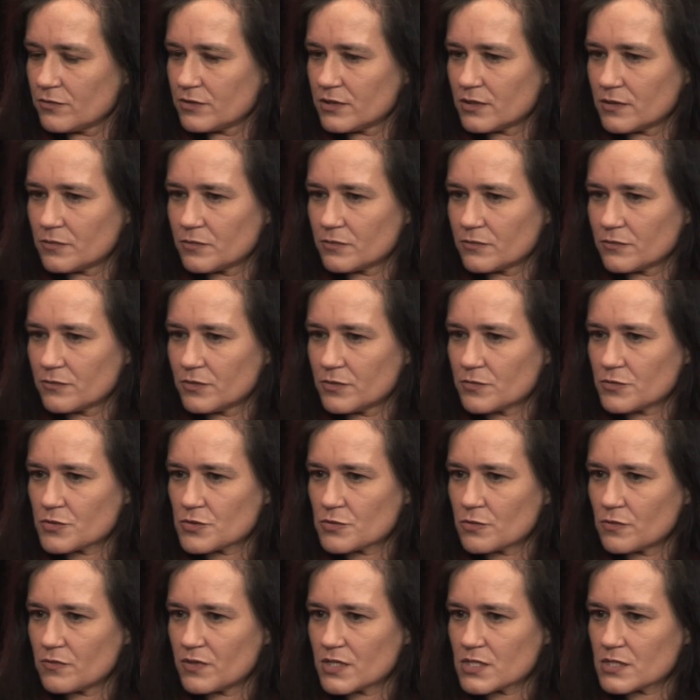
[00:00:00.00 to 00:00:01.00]
w tym, w tym
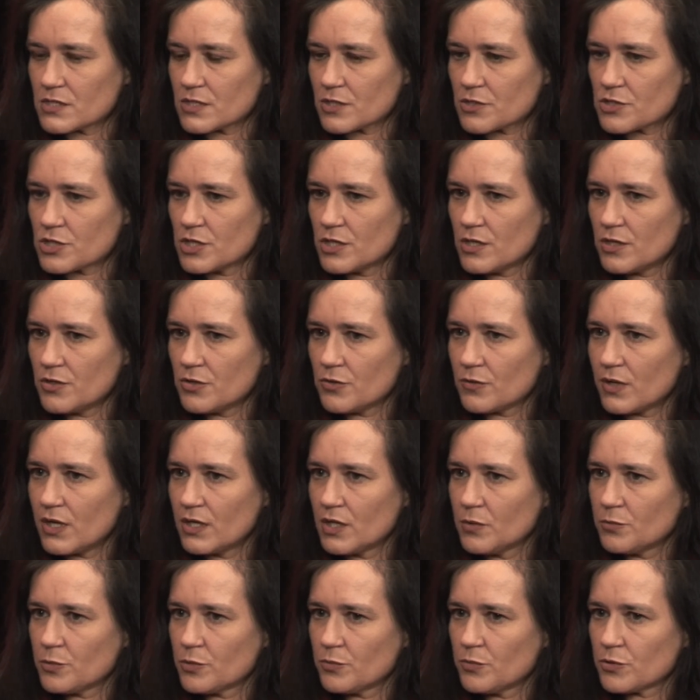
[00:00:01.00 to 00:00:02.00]
słowa znaczeniu,
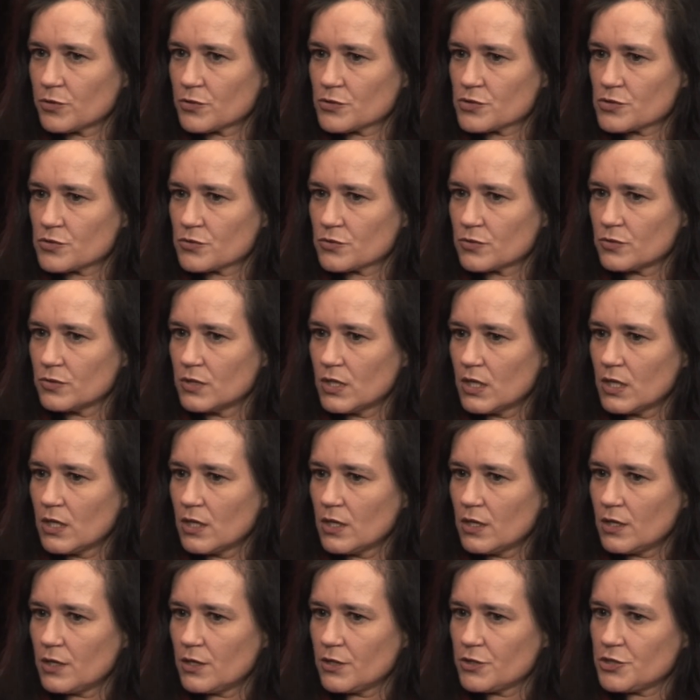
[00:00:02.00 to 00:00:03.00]
ale po prostu
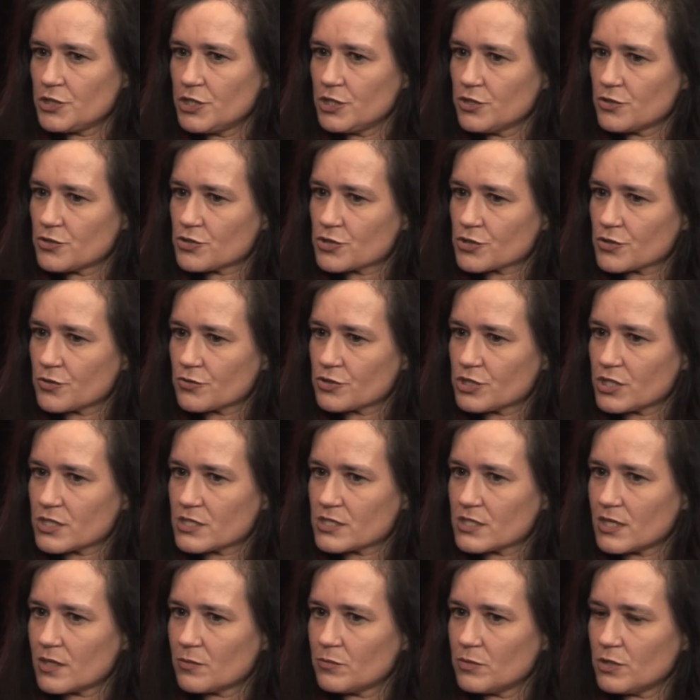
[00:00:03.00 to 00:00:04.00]
E, ciężko
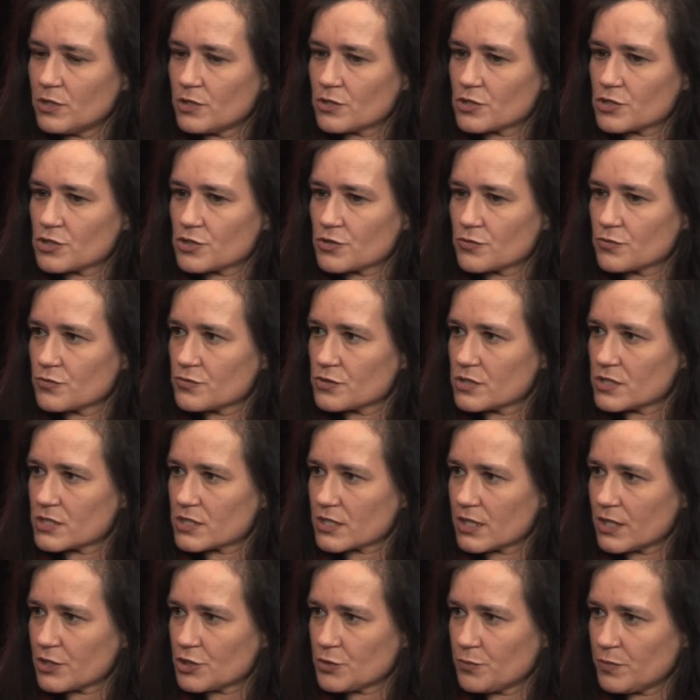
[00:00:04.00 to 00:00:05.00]
czasami jeszcze
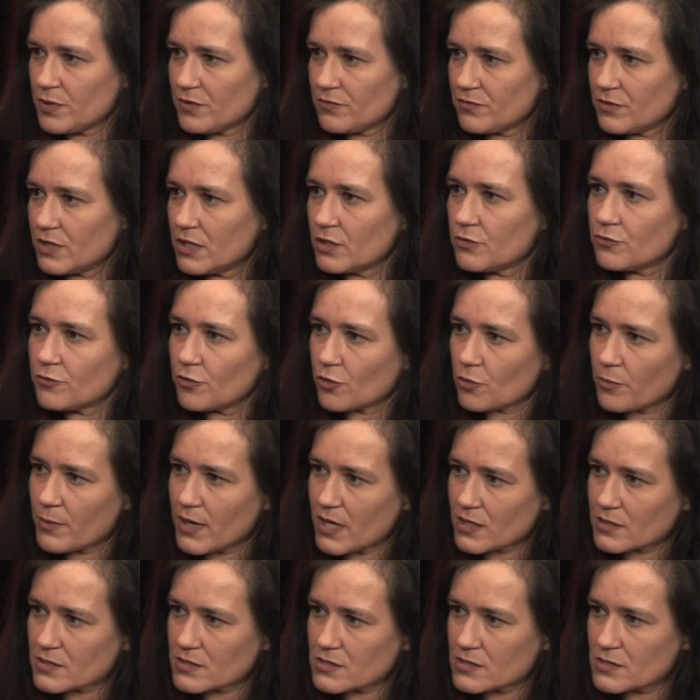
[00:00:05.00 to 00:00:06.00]
uzyskać pewne
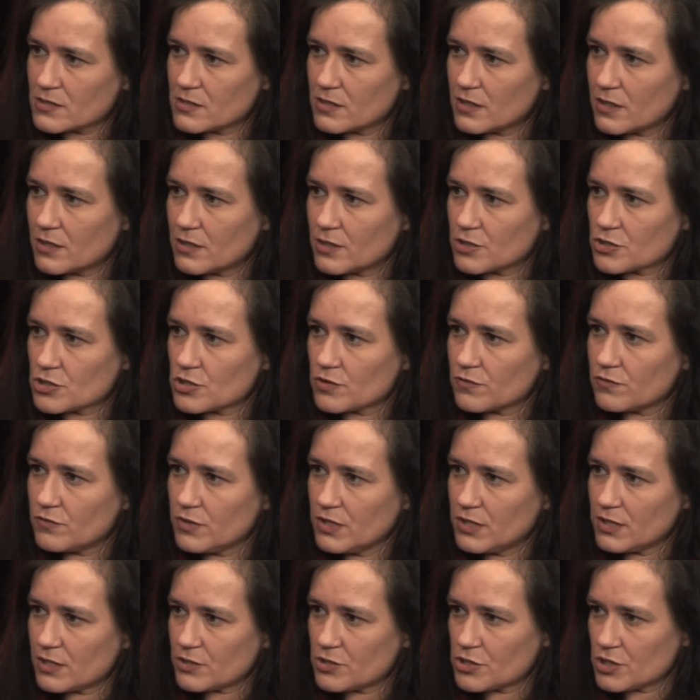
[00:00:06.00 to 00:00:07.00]
informacje, jeszcze
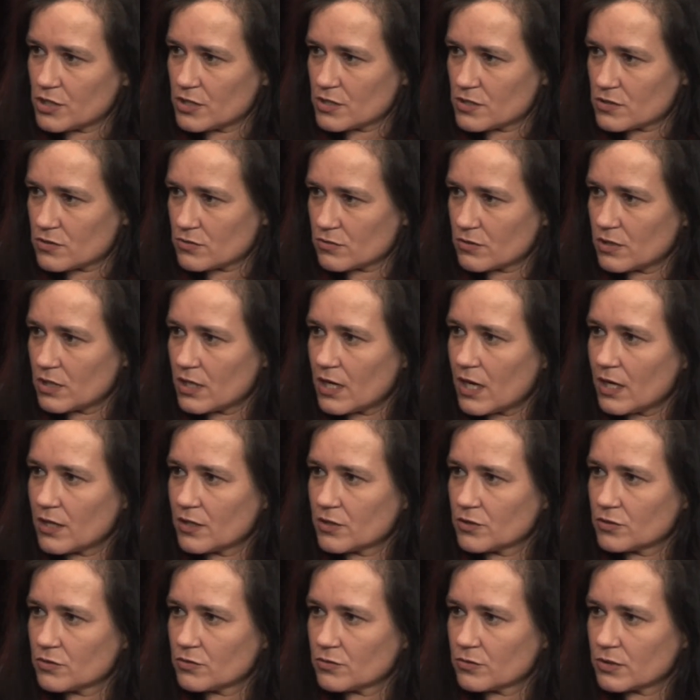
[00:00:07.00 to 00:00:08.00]
widać, że jest to
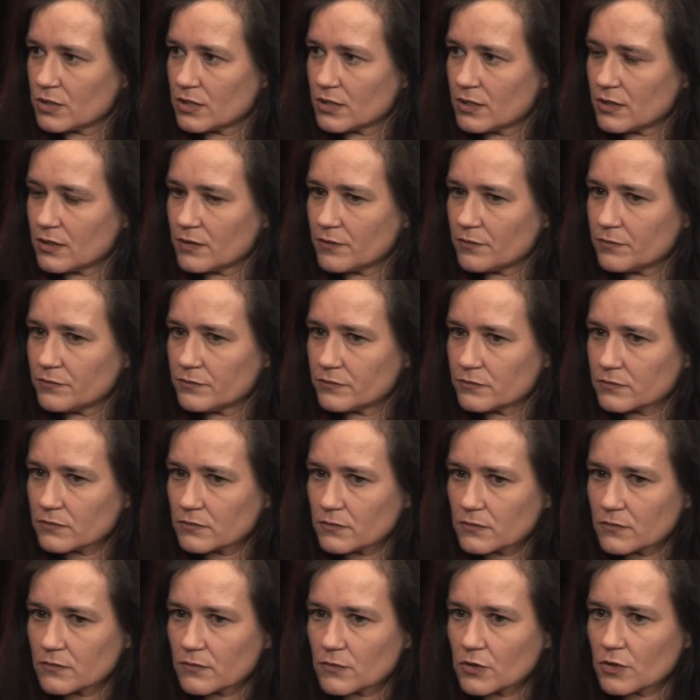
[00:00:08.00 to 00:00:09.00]
kraj, który mm,
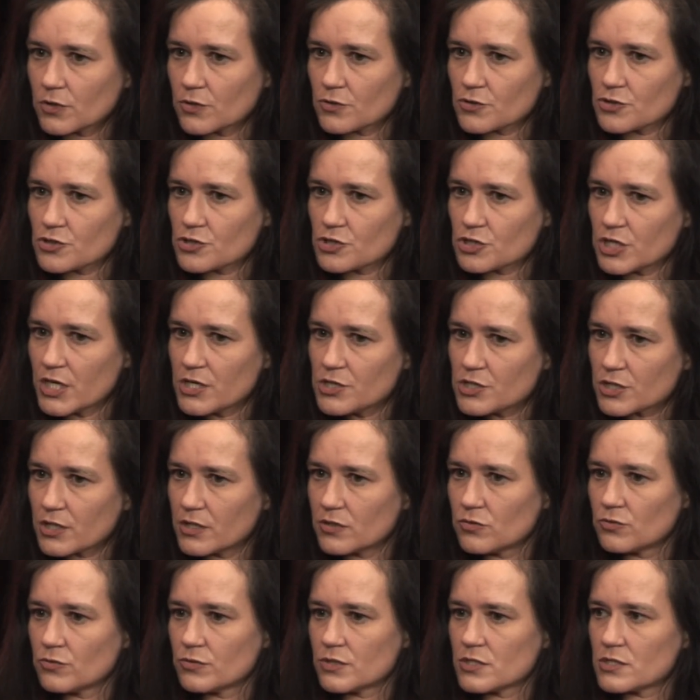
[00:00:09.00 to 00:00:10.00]

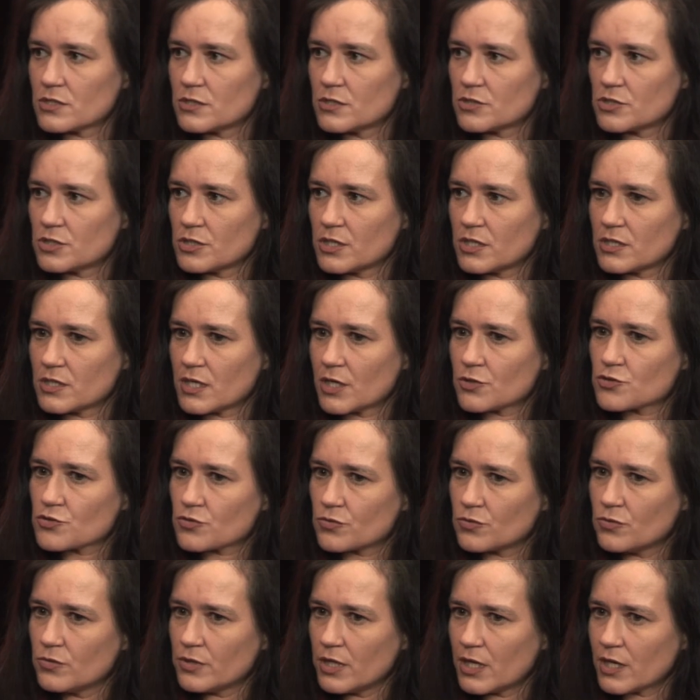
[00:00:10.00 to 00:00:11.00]
troszeczkę turystycznie
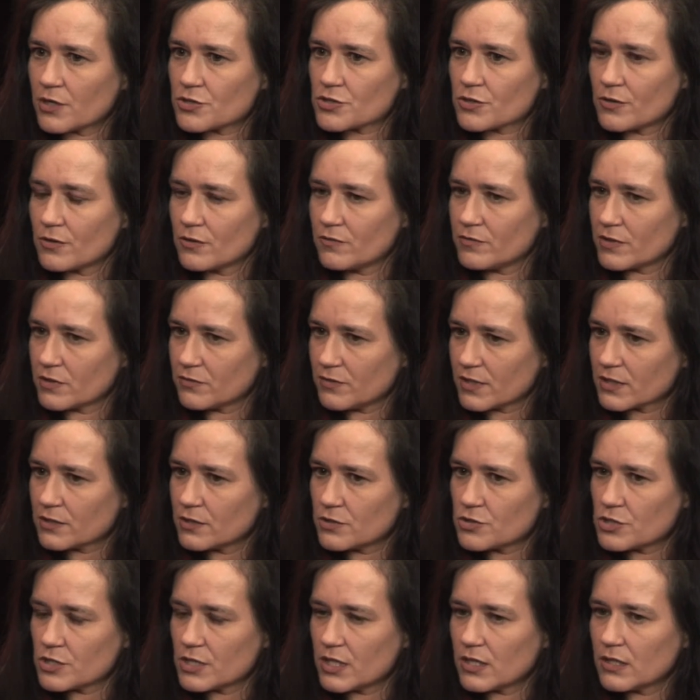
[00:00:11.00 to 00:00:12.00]
raczkuje, aczkolwiek
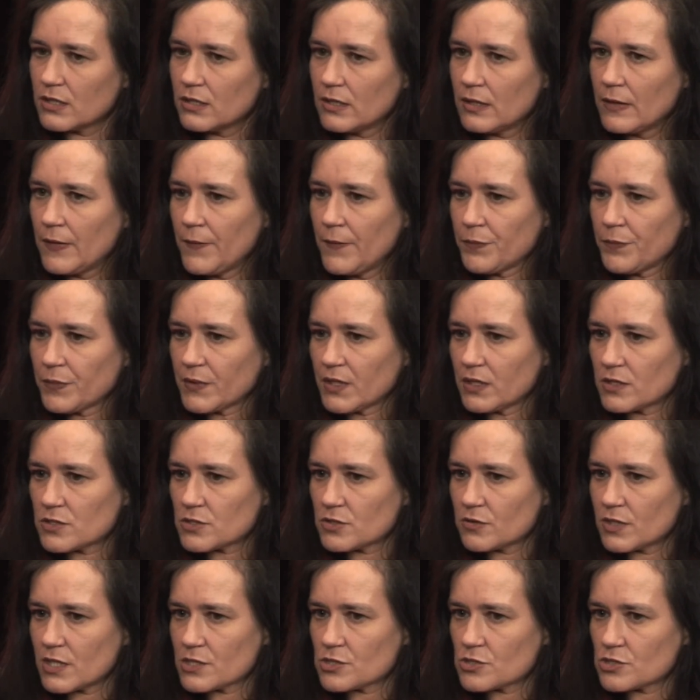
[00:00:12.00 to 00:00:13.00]
faktycznie e,
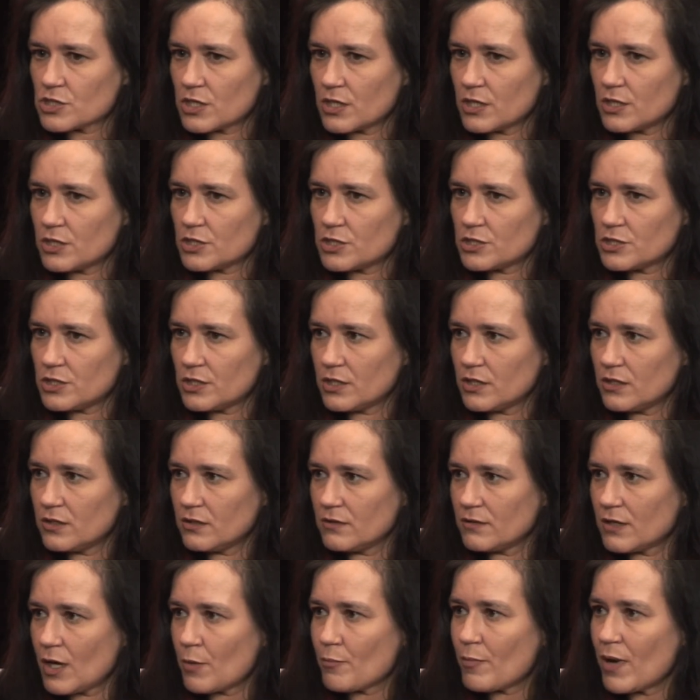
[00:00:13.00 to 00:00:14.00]
coraz
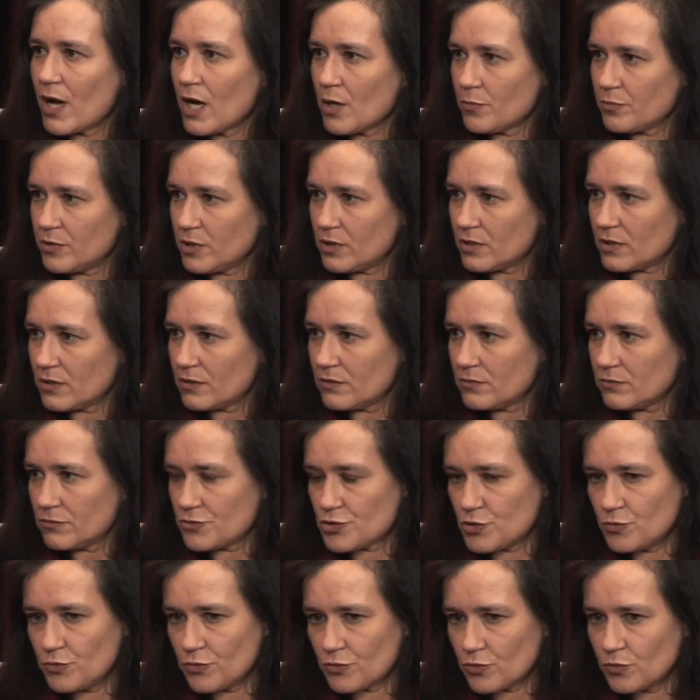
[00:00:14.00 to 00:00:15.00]
częściej na mapie
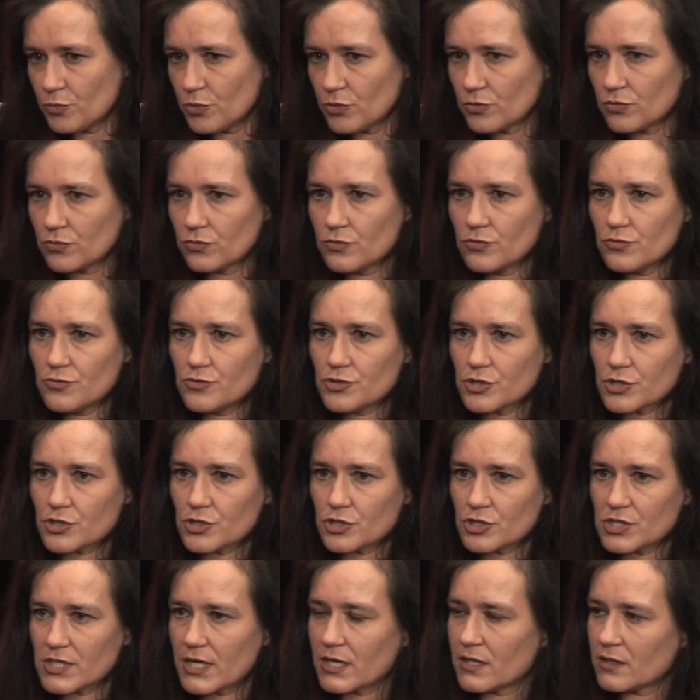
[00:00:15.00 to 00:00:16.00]
czy biur podróży,
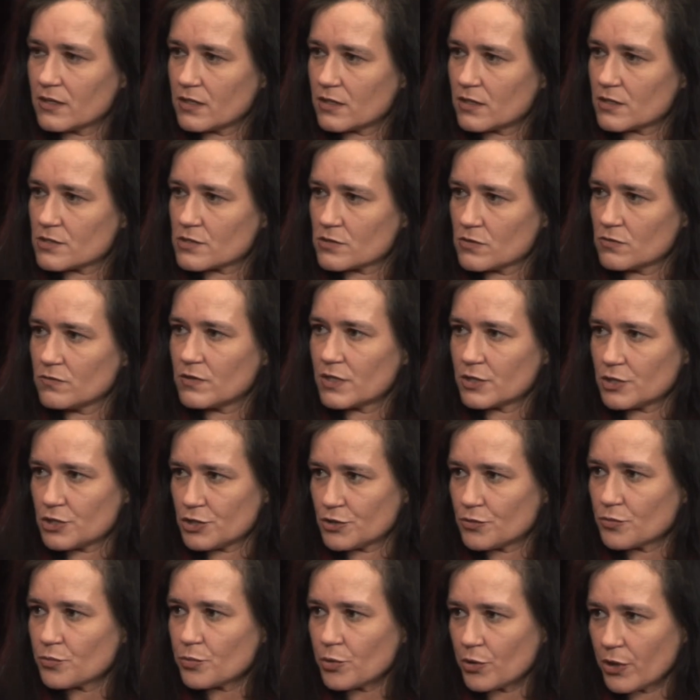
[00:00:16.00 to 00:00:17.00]
czy zainteresowań
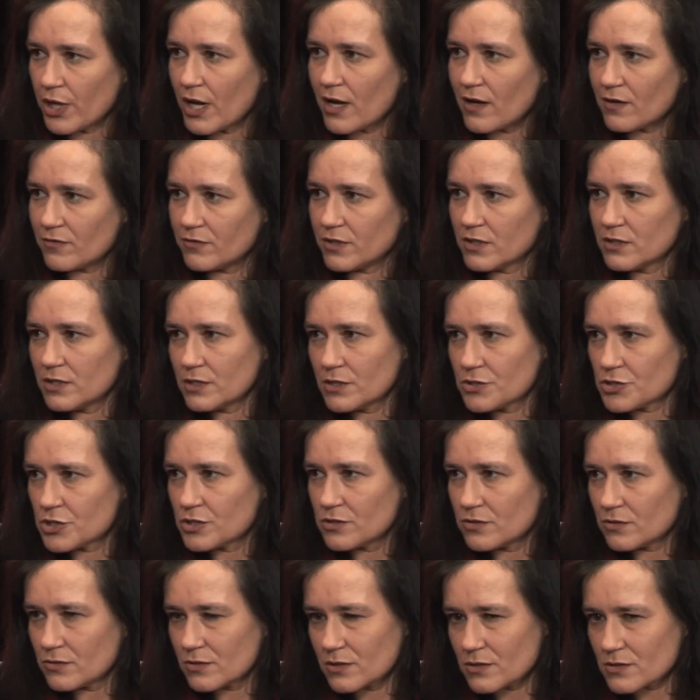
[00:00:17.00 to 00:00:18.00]
się pojawia.
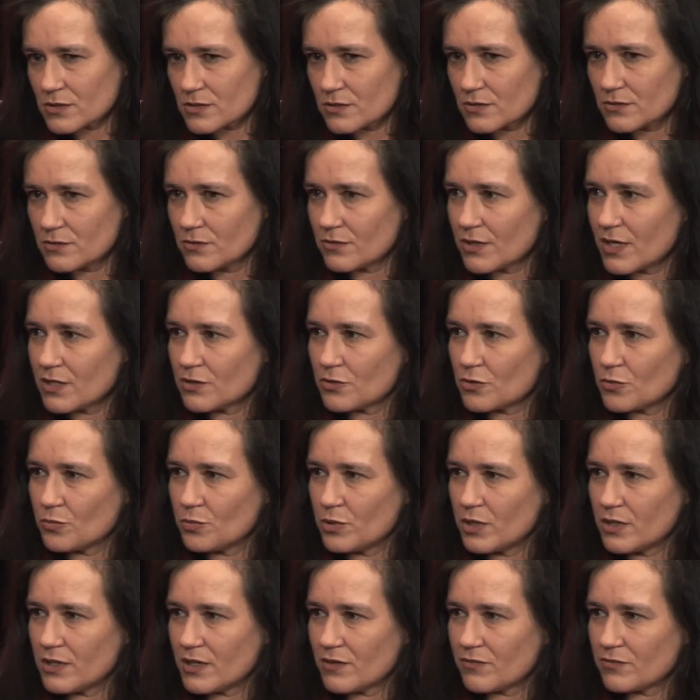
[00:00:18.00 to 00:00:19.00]
Także to jest do
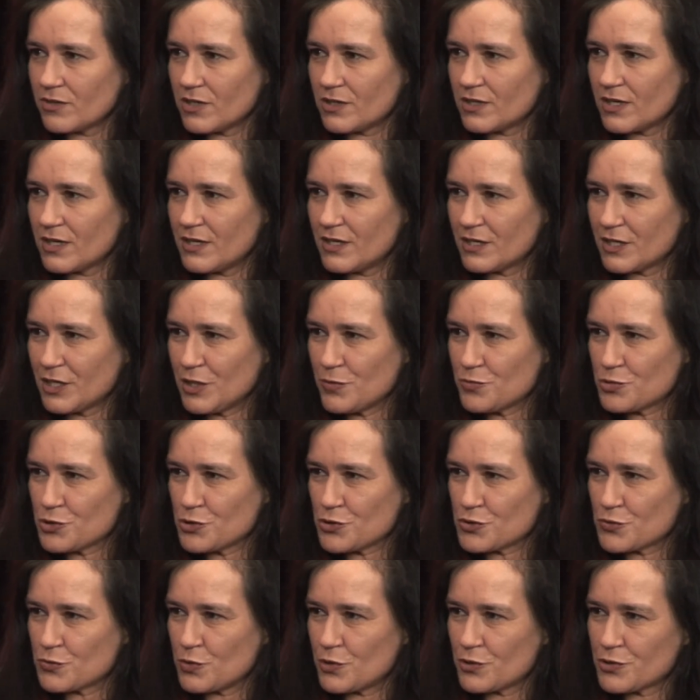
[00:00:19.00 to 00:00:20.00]
nadrobienia w niedalekiej
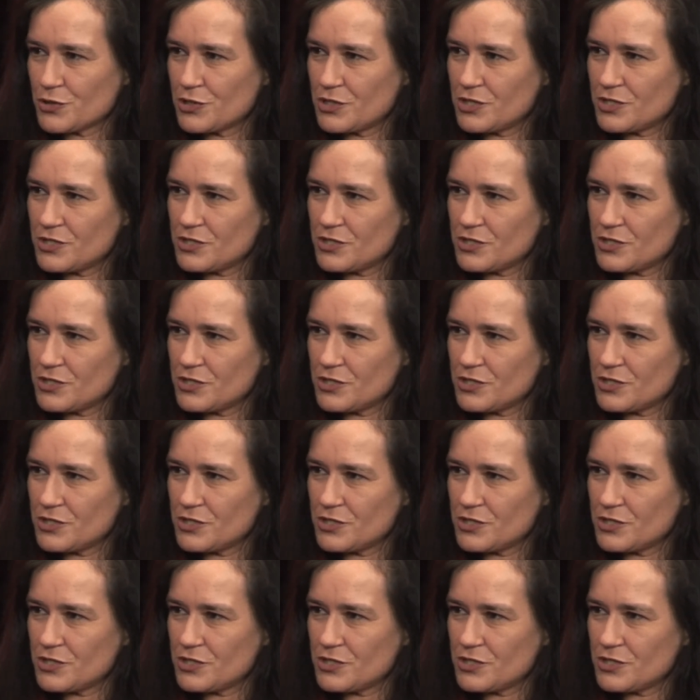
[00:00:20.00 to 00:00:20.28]
przyszłości.